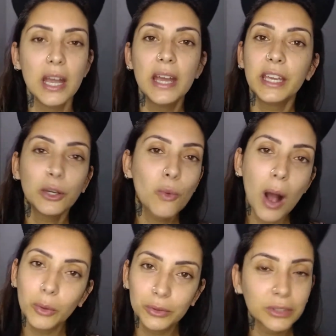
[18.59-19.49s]

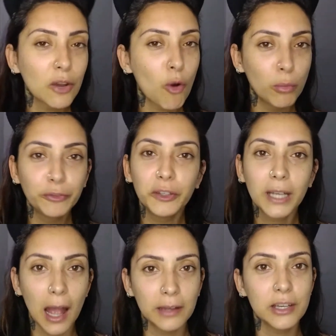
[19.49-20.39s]
Igual não tem como
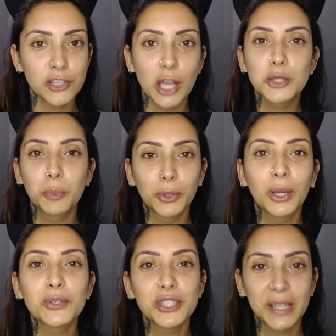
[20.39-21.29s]
ficar, né gente? Porque
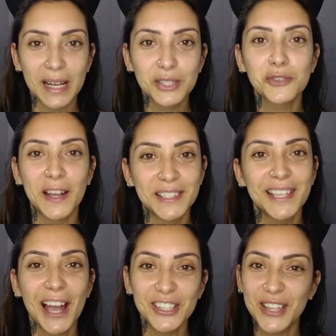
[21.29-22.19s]
os traços
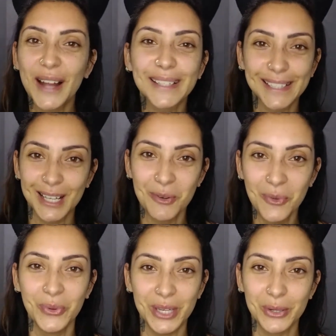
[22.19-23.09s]
faciais dela são
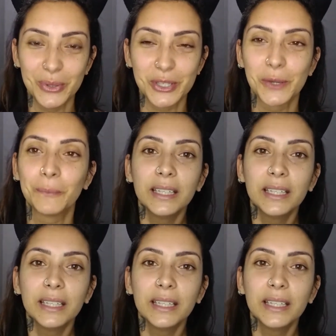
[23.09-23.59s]
únicos.